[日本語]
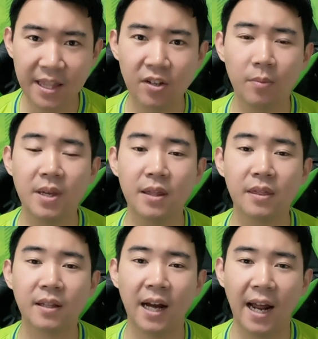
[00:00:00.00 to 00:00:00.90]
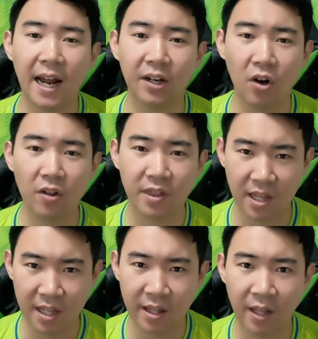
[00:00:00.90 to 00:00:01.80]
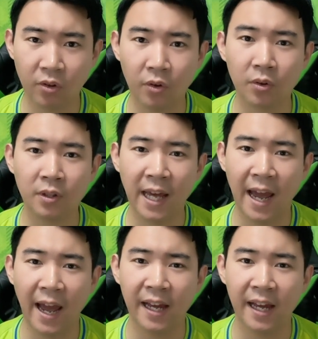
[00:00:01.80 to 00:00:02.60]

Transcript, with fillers: ちのミスからの失点ということで、